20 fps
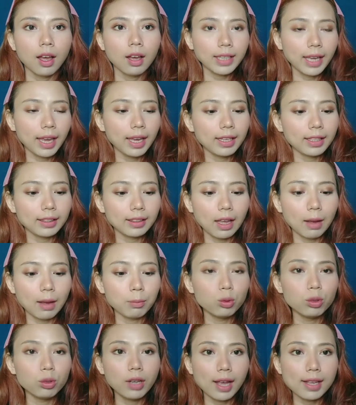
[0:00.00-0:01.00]
Oke, kita
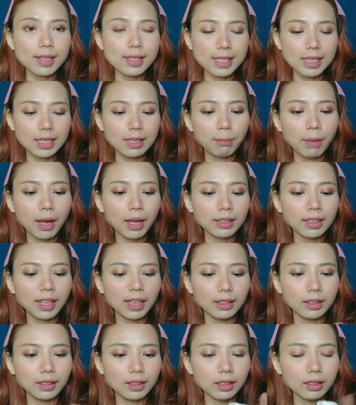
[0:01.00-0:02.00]
buka si Marina
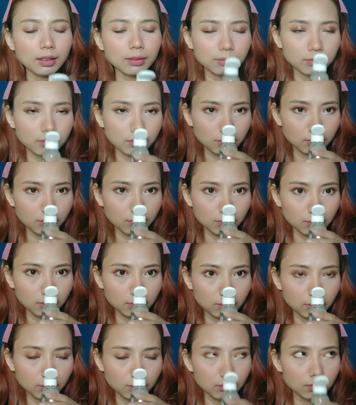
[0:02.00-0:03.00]
ini.
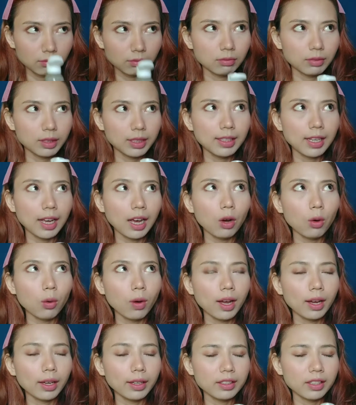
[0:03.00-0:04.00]
Dia
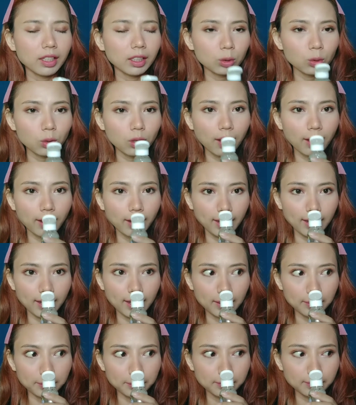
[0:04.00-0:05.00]
wanginya tuh
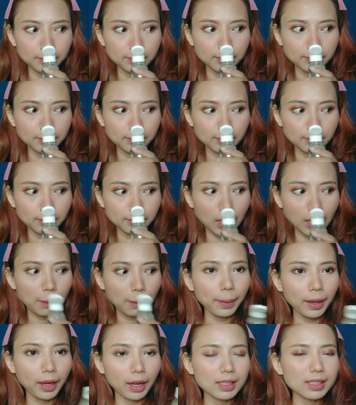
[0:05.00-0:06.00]
kayak
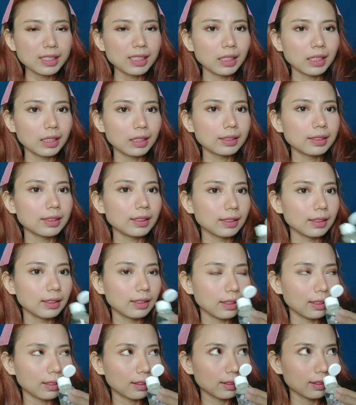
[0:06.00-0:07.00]
apa ya?
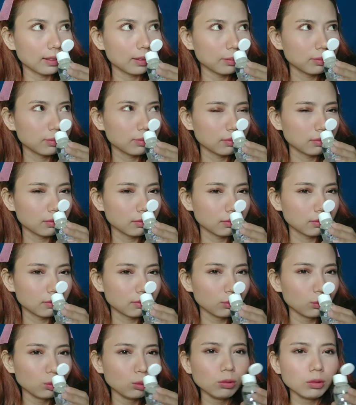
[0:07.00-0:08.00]
Seger-seger
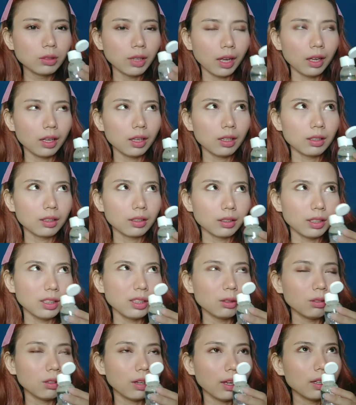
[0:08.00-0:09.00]
bunga
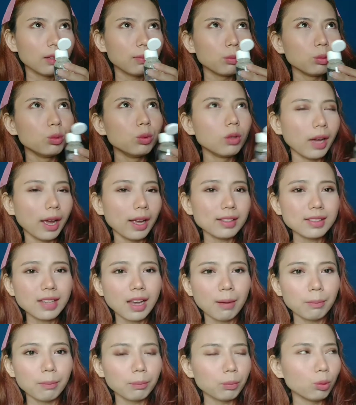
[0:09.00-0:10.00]
gitu lah, bunga
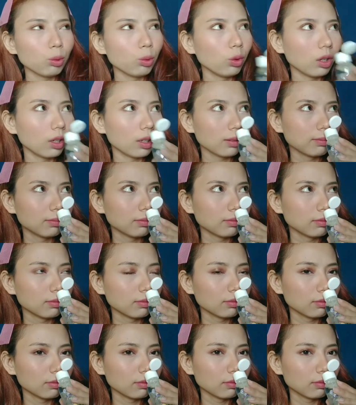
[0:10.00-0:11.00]
campur
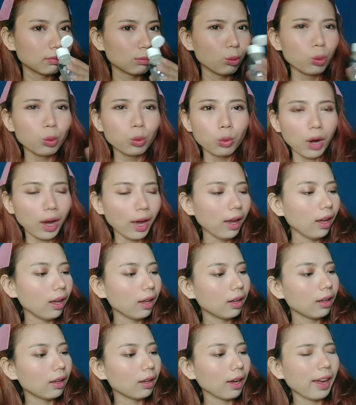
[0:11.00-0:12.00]
buah
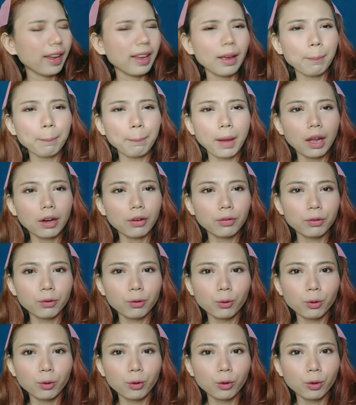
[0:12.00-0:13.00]
kayak
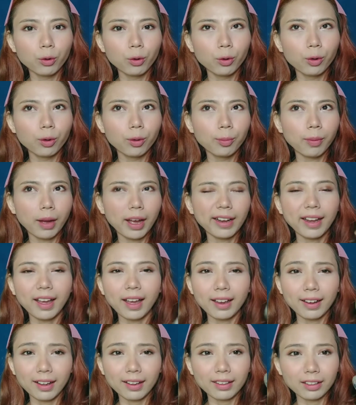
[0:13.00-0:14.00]
parfum
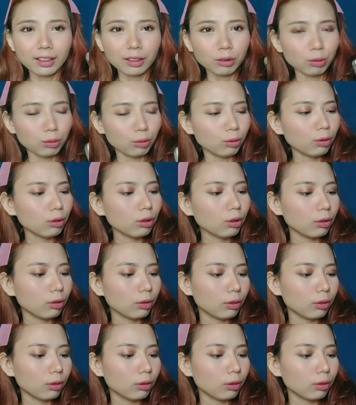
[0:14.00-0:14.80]
anak-anak itu